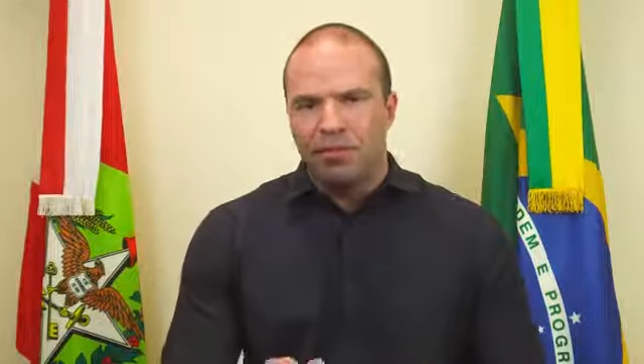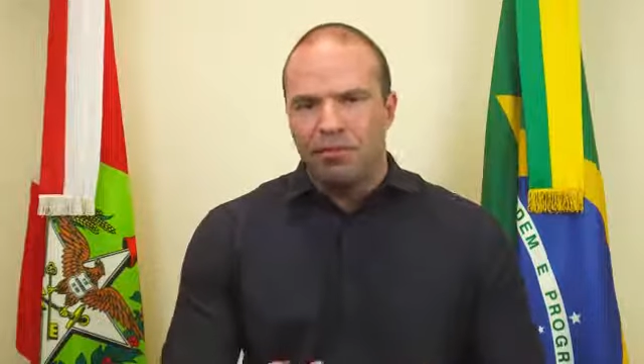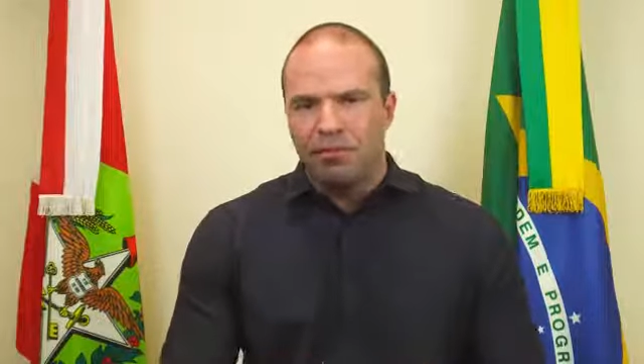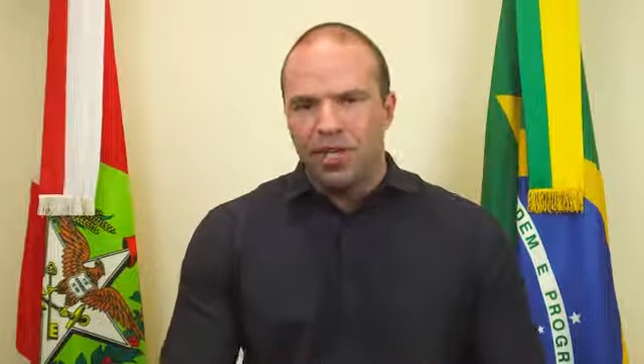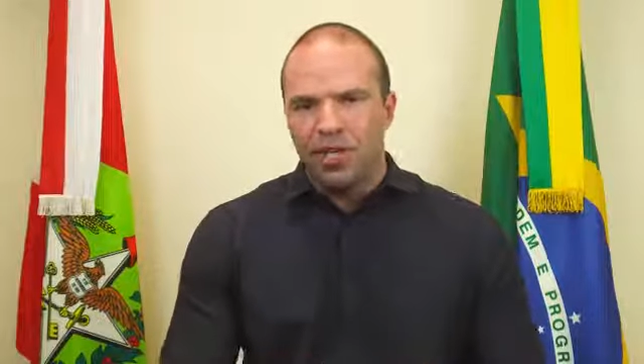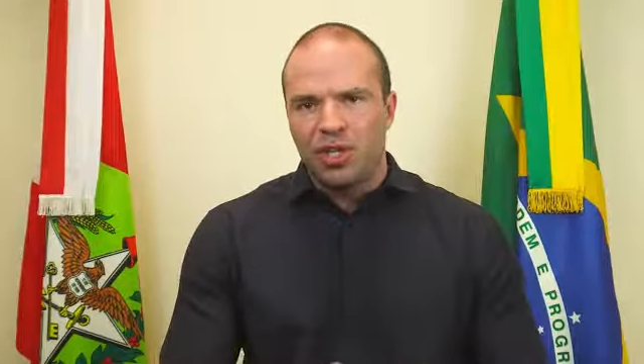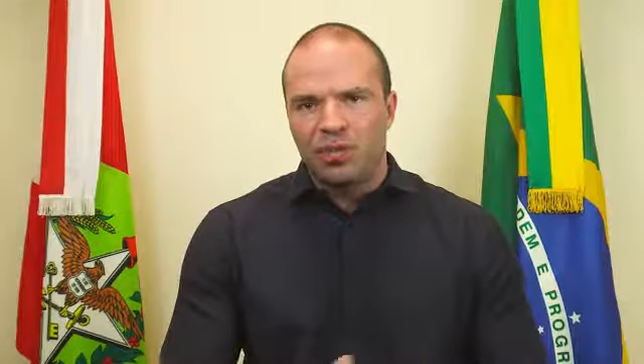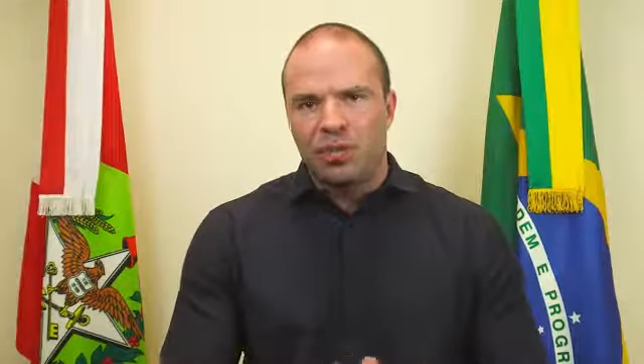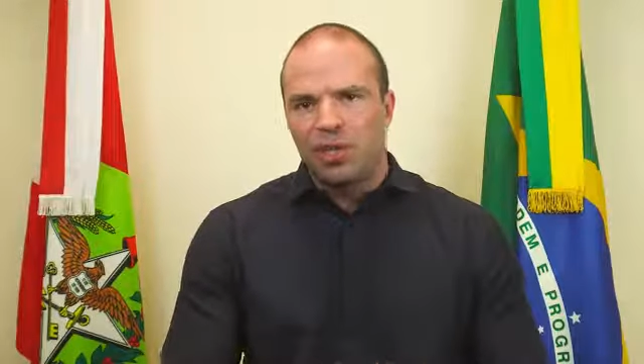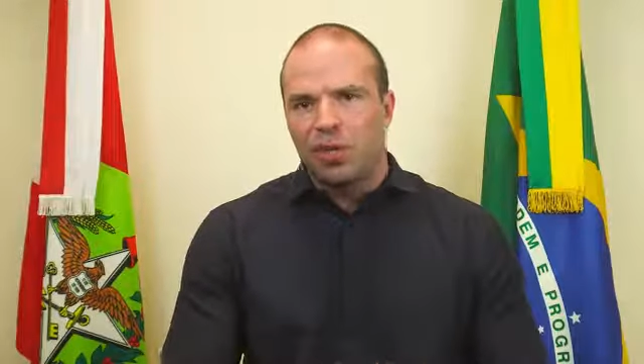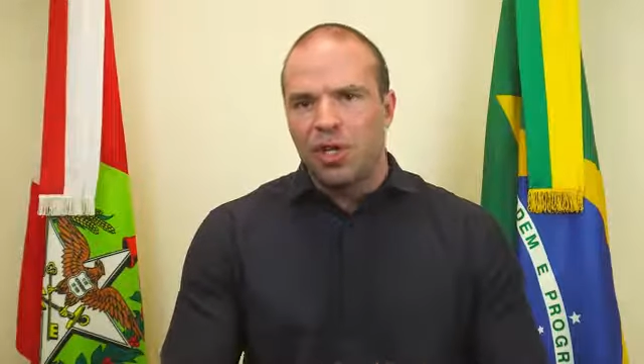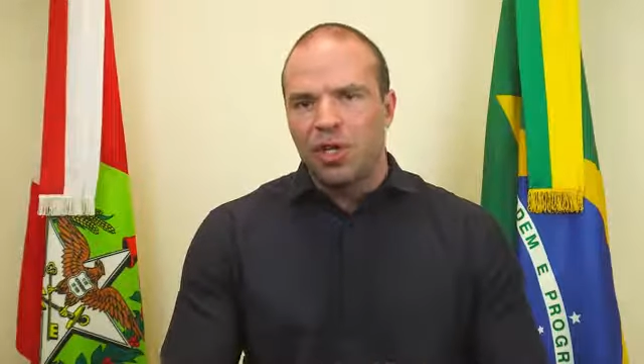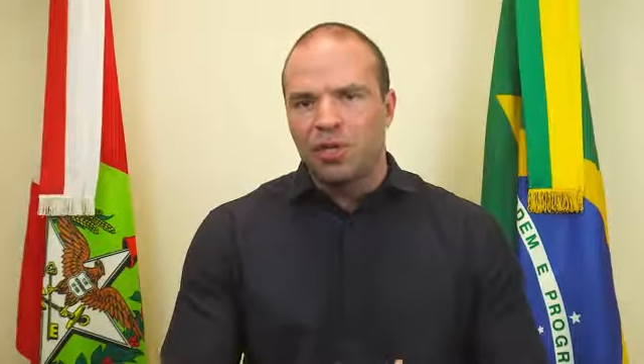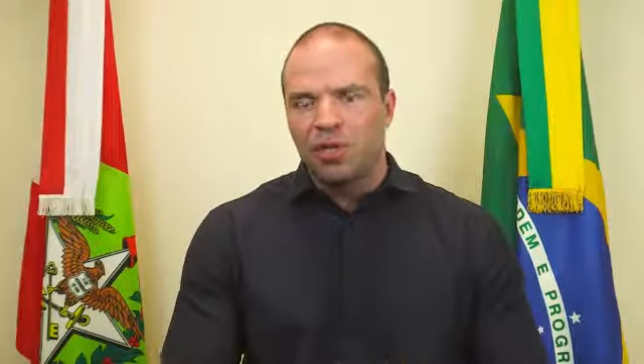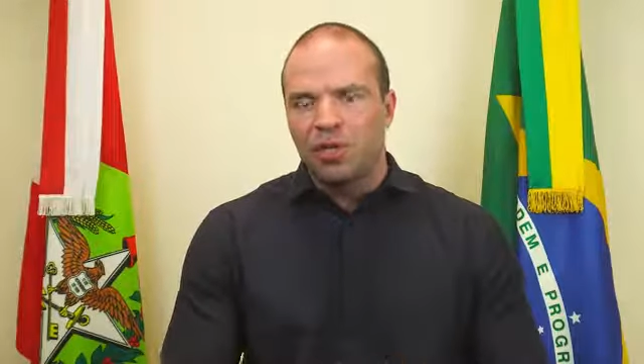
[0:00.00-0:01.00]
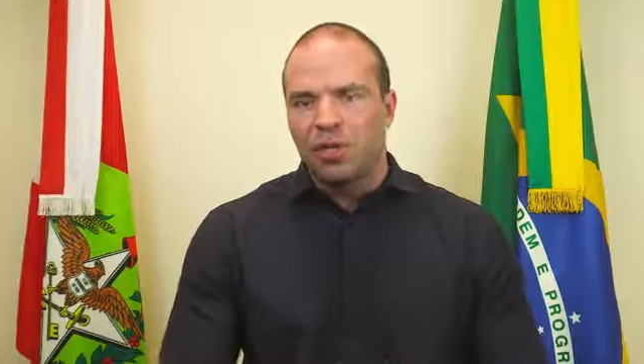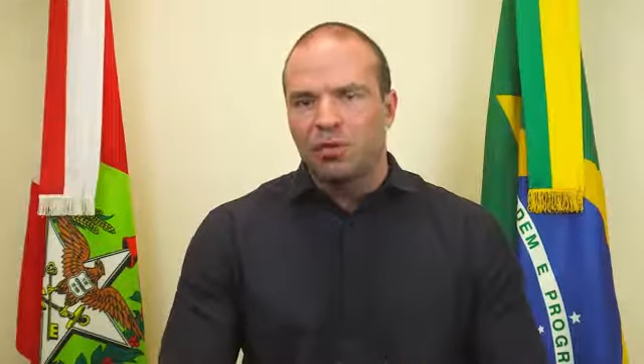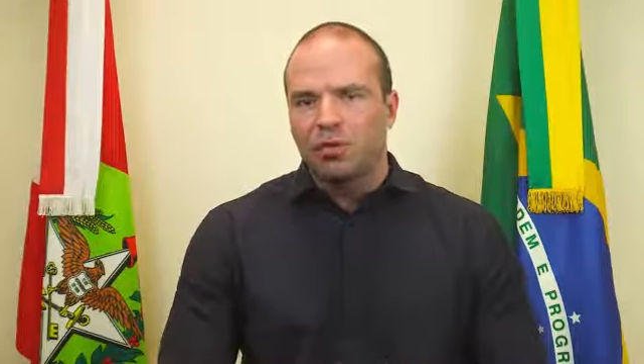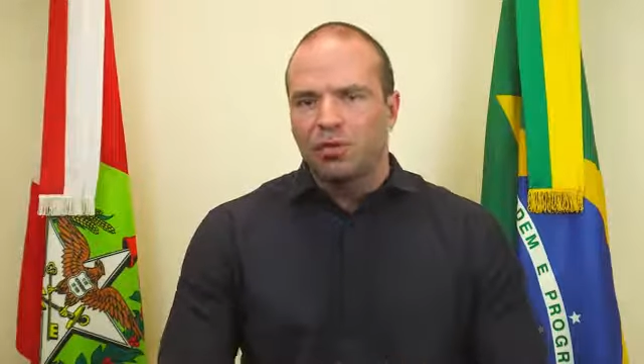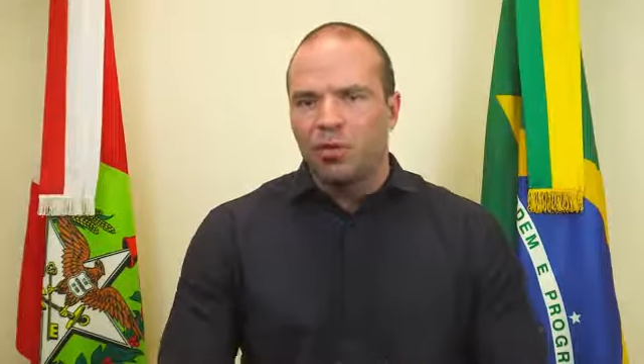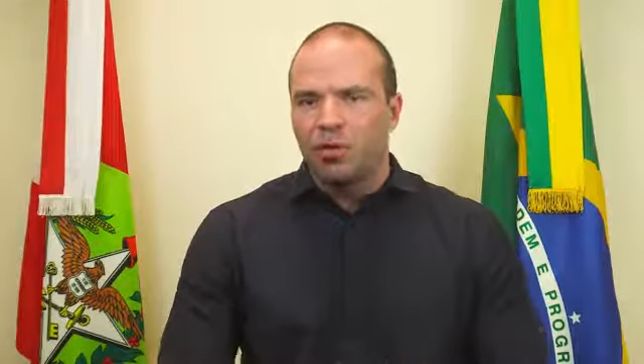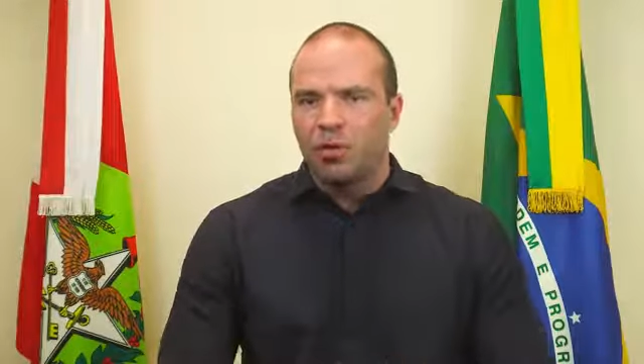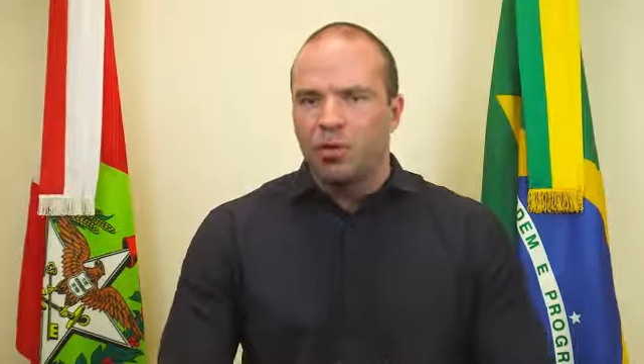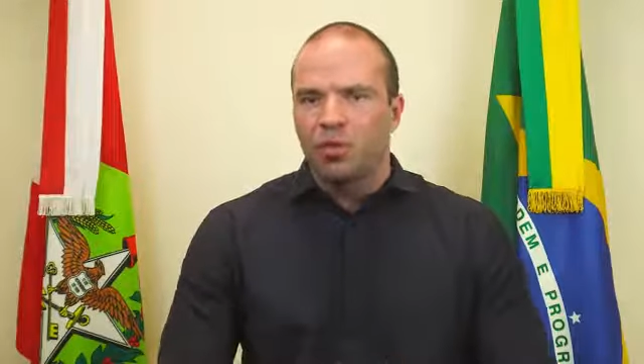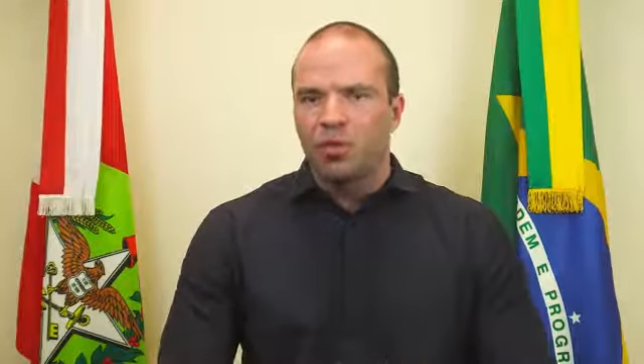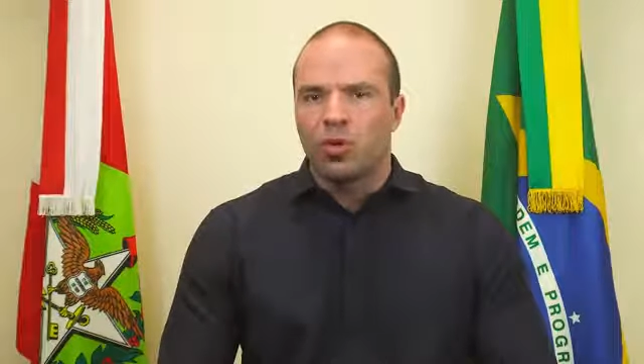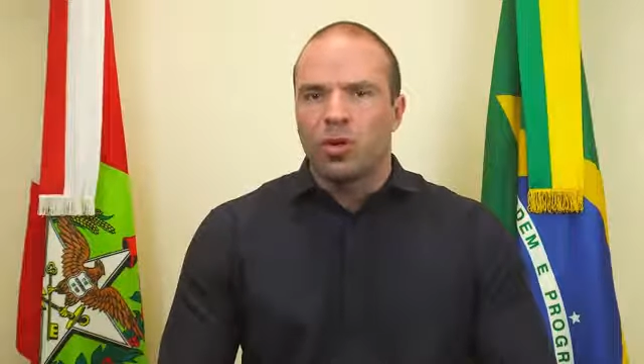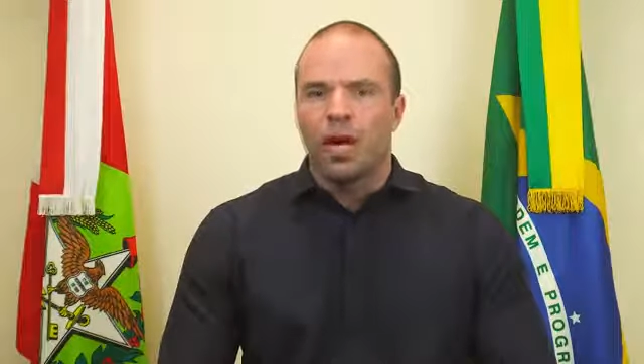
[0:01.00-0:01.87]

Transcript: vítima conhecida do famoso